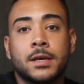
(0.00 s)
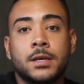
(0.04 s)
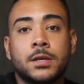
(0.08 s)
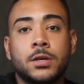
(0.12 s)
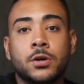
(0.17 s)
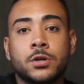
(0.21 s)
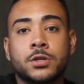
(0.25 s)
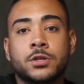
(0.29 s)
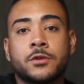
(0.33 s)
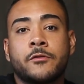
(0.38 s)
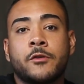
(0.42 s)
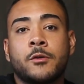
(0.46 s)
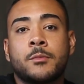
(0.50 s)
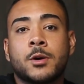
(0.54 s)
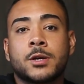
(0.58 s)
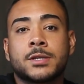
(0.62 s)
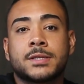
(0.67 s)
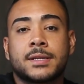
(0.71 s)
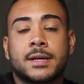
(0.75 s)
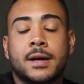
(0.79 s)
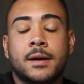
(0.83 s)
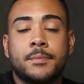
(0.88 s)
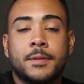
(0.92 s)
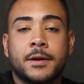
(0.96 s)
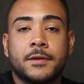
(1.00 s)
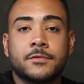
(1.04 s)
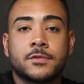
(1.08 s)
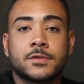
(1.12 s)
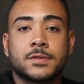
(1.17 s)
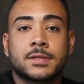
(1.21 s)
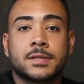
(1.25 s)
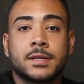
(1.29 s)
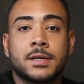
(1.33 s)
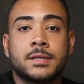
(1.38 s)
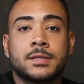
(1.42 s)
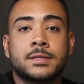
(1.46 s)
E hoje eu vou mostrar para
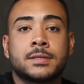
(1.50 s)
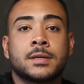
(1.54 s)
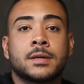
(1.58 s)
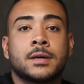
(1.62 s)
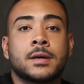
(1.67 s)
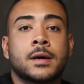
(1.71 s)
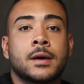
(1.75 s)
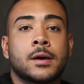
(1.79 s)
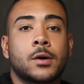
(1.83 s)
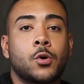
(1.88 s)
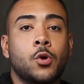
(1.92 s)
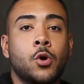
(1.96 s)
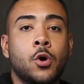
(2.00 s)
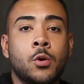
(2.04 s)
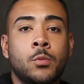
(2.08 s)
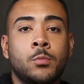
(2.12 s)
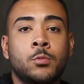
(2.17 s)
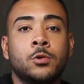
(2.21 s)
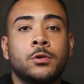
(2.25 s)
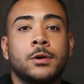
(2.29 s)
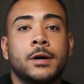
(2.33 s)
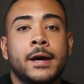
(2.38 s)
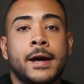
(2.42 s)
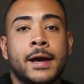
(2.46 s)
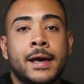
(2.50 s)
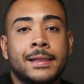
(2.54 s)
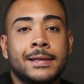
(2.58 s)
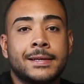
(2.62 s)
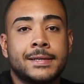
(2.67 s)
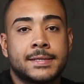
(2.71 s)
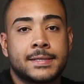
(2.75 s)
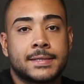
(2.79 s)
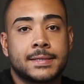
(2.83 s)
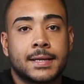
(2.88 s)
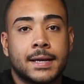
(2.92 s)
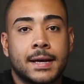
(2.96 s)
vocês como ela
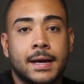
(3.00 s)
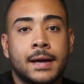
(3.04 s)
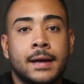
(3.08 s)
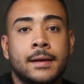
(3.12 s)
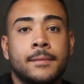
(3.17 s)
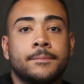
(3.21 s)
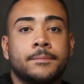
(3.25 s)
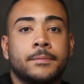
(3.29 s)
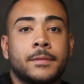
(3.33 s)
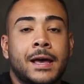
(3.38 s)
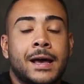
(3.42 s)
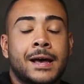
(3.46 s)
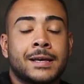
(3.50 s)
está